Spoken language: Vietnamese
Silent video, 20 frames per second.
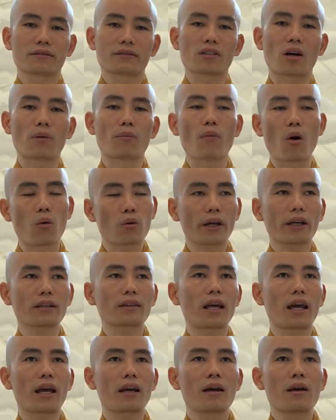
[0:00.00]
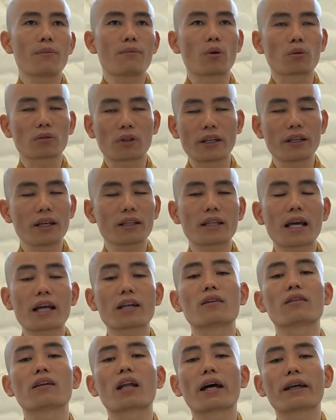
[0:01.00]
còn một hecta, một tỷ hecta
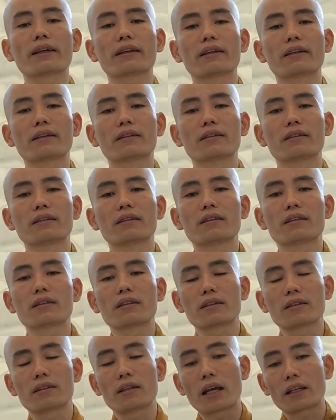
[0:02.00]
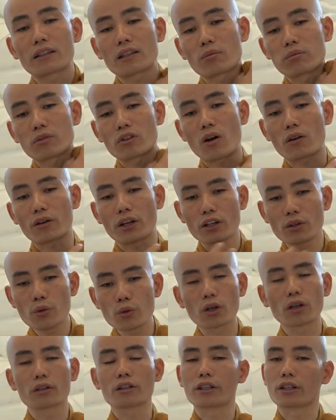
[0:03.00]
còn lại là trồng trọt để nuôi
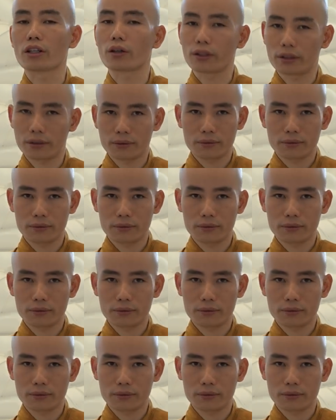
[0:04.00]
con người thôi.